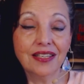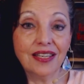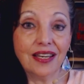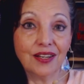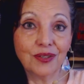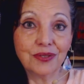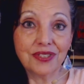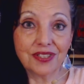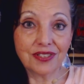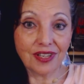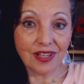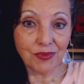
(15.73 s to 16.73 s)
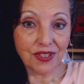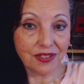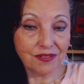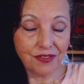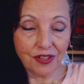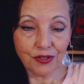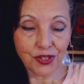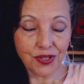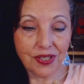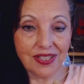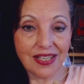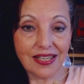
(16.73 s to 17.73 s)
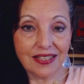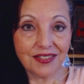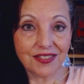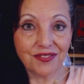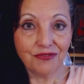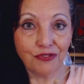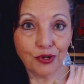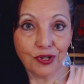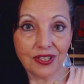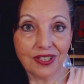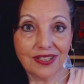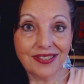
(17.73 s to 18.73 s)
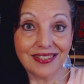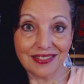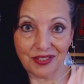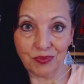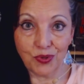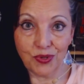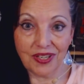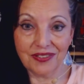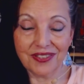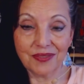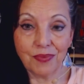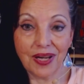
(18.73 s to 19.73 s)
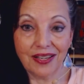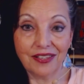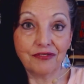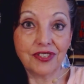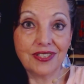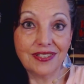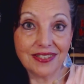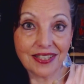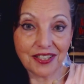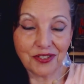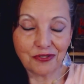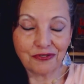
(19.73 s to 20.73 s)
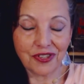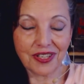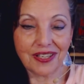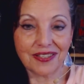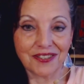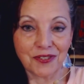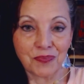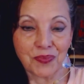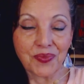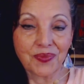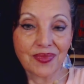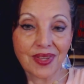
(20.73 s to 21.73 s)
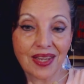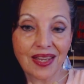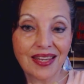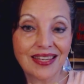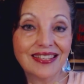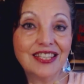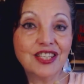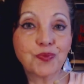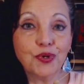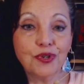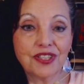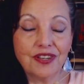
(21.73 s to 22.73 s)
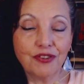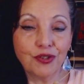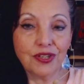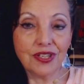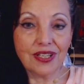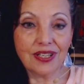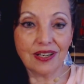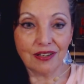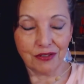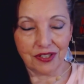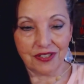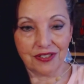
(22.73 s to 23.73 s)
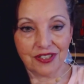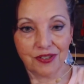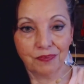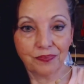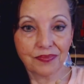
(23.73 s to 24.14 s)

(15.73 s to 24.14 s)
Ja, und damit sind wir auch schon in der letzten Woche des Monats Mai, wie die Zeit doch verliert. Der Spruch der Woche lautet,